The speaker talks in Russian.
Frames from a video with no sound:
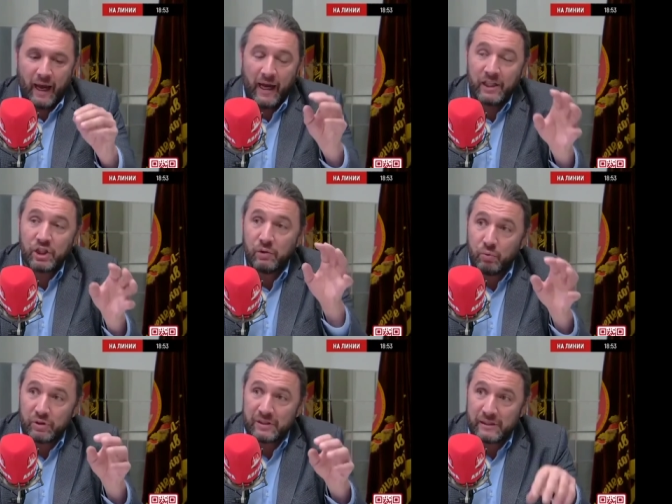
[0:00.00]
Они
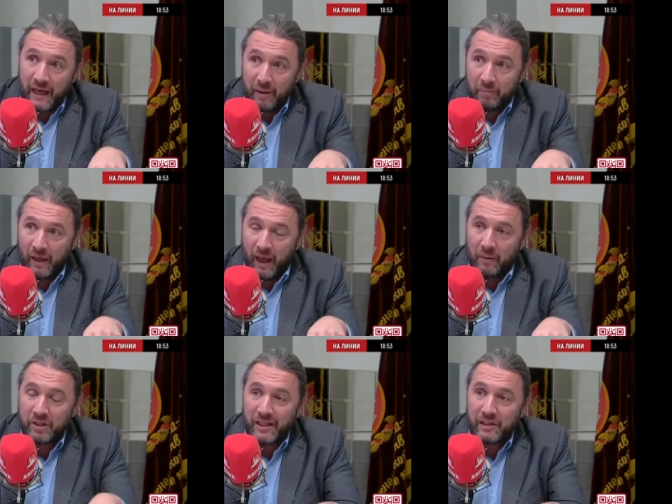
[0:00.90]
живут с нами,
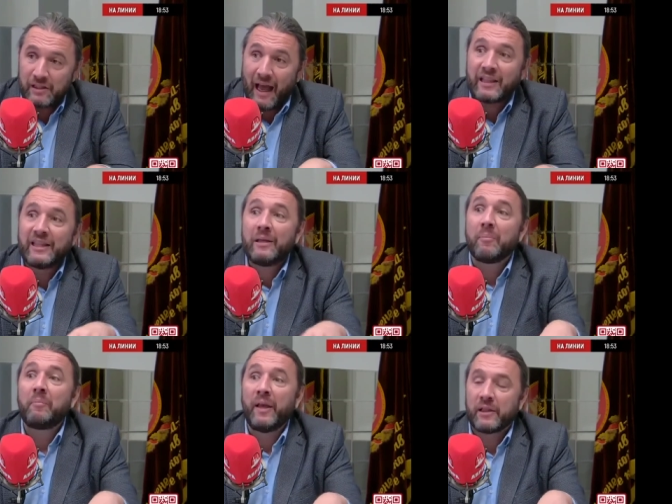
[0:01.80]
общаясь одним
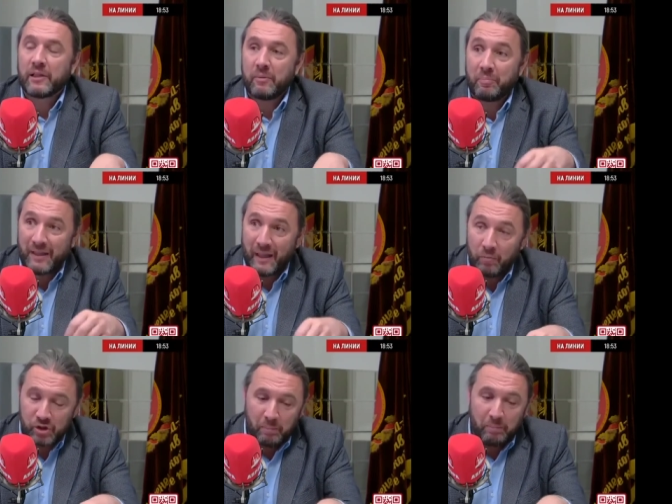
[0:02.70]
моментом.
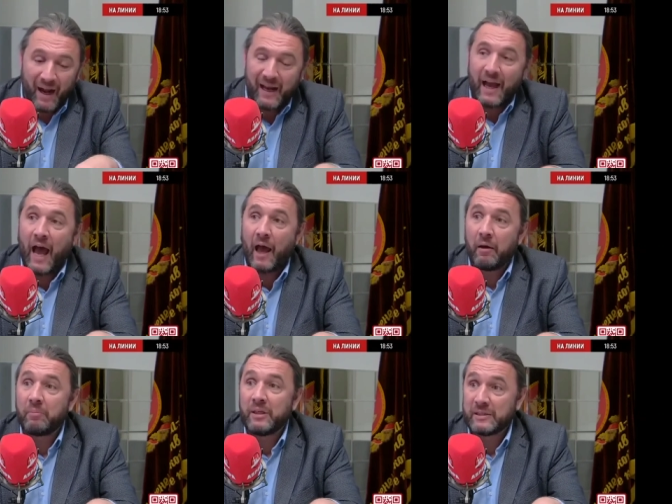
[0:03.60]
Потому что
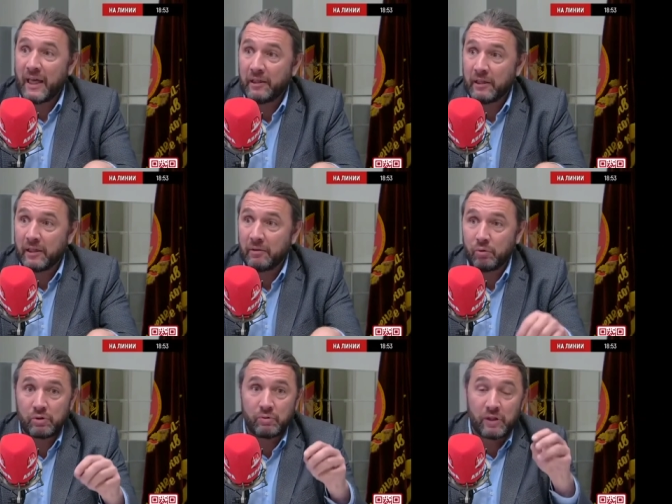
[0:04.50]
пока мы заняты,
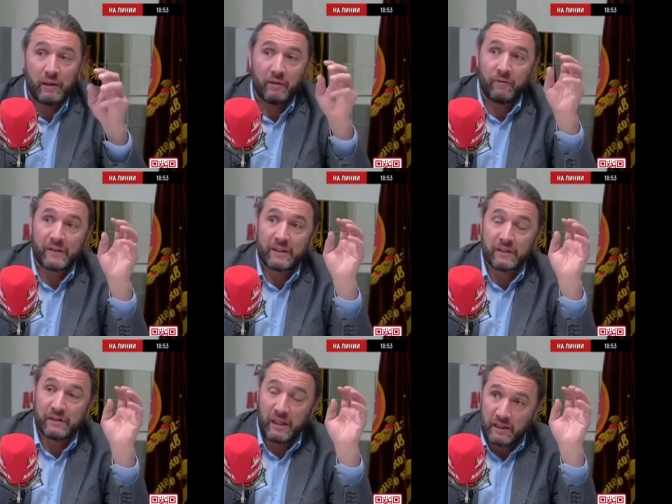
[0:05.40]
то есть он, они в
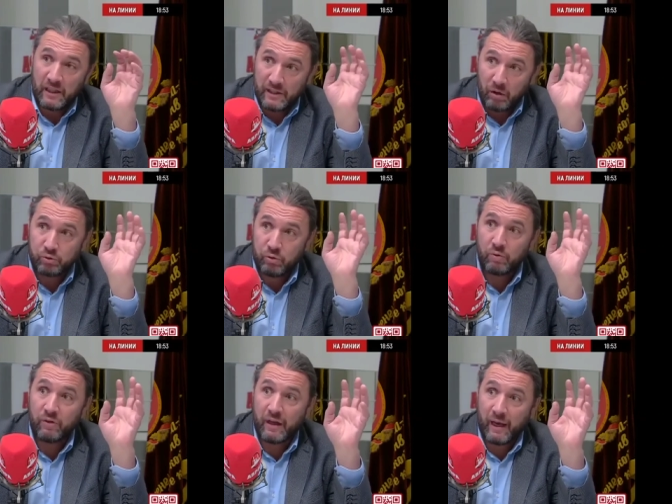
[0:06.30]
этот зрительный зал,
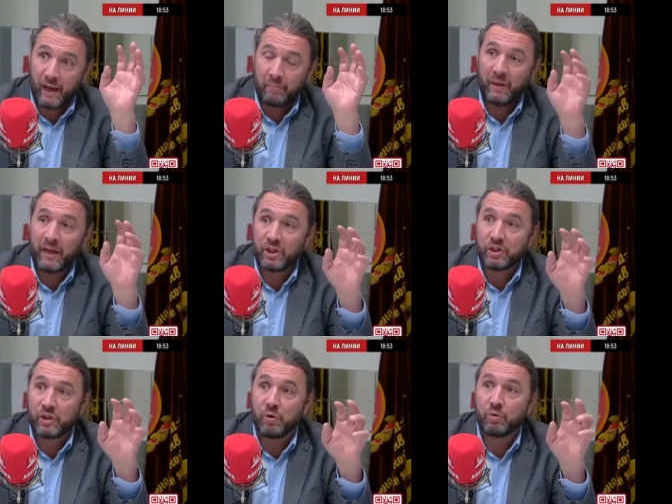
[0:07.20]
условно говоря,
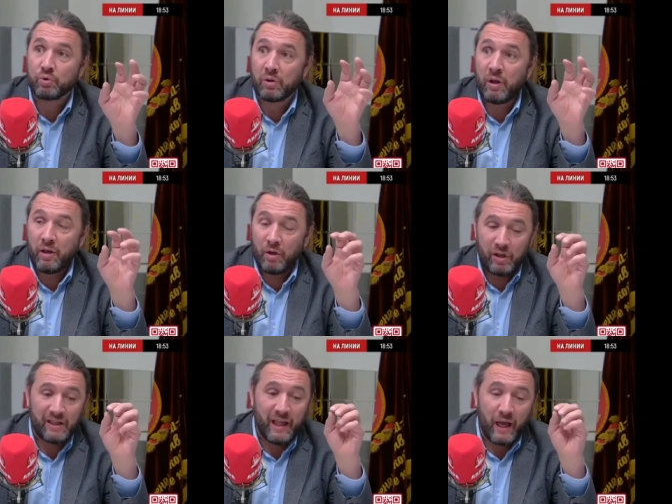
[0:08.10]
периодически кус,
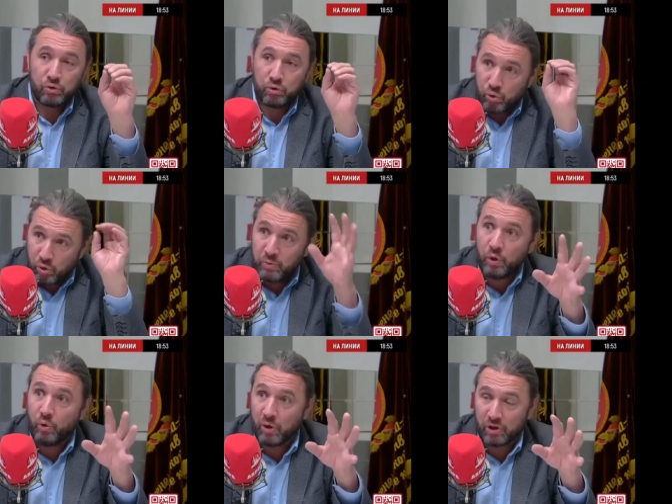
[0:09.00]
кидают, что им
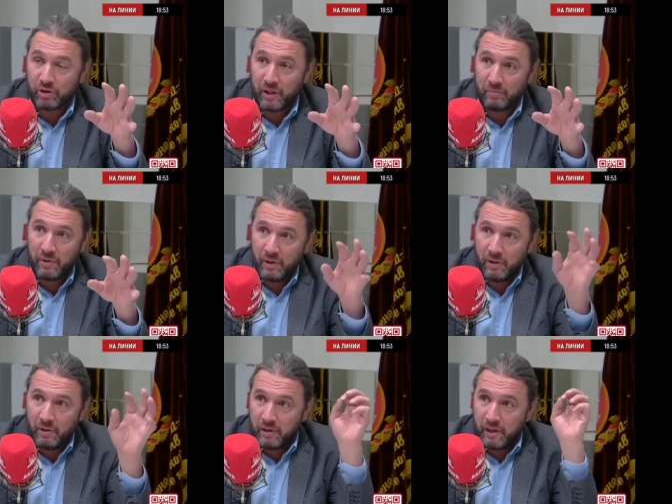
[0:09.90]
там.
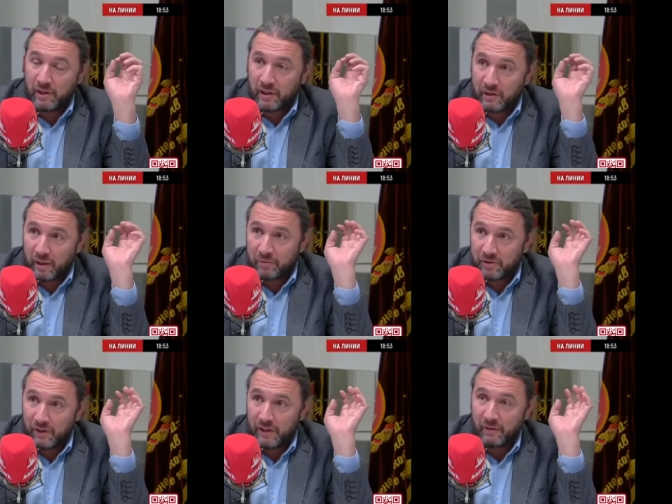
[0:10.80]
Какие-то там
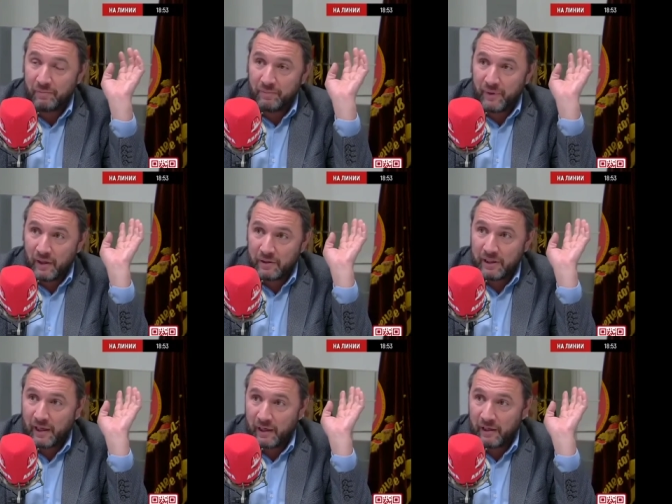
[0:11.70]
свои
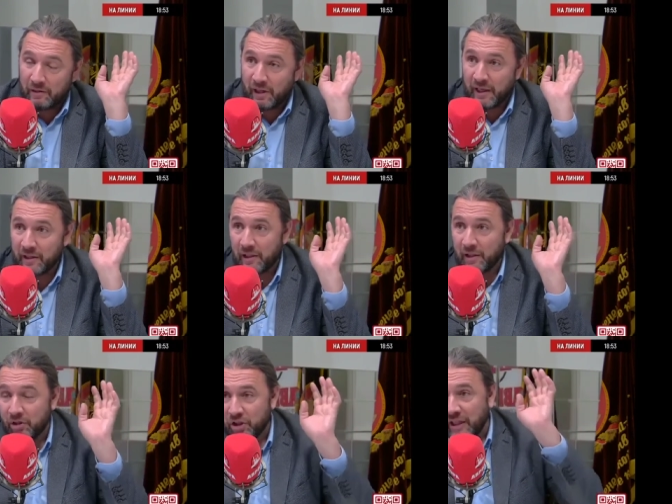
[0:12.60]
старые
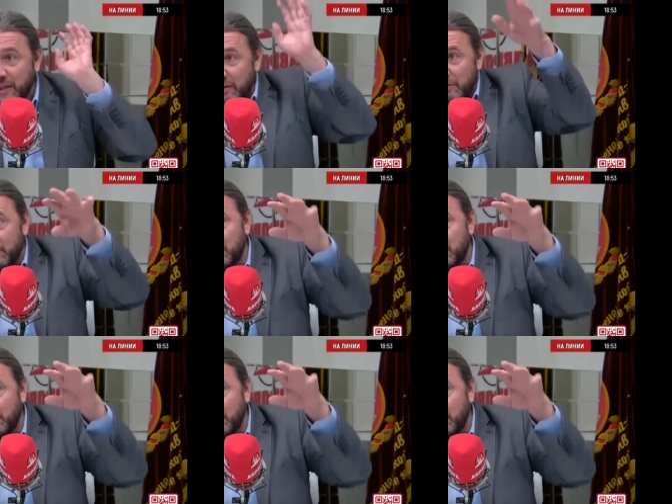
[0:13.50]
драные штаны,